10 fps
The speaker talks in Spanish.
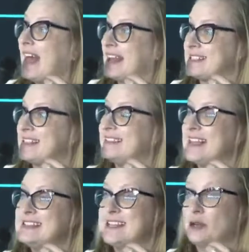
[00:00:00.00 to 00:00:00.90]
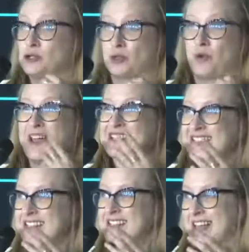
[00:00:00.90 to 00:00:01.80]
a la sentencia, los
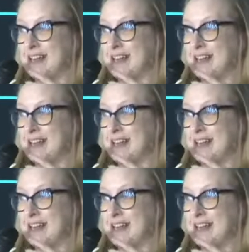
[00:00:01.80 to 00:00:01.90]
jueces,